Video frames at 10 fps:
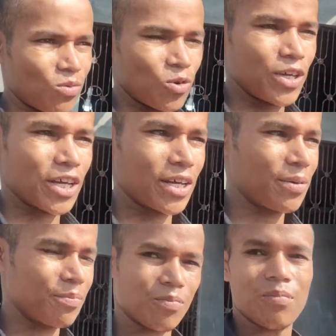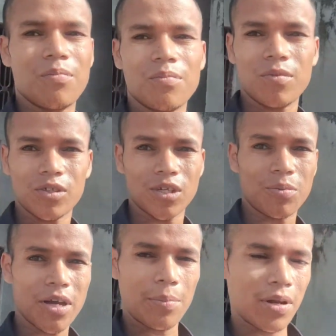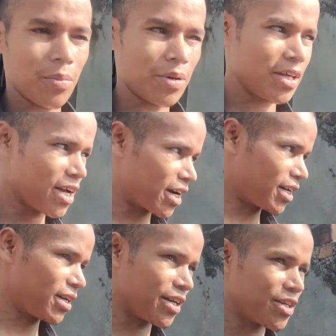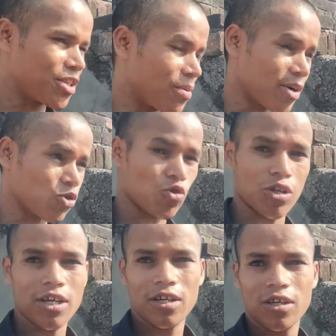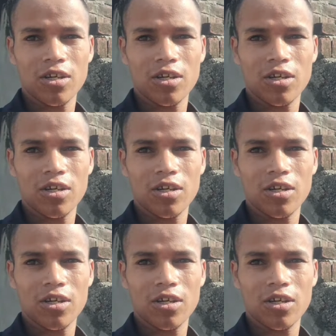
वो ये कि सबके अपने अपने यहाँ के रीति रिवाज होते हैं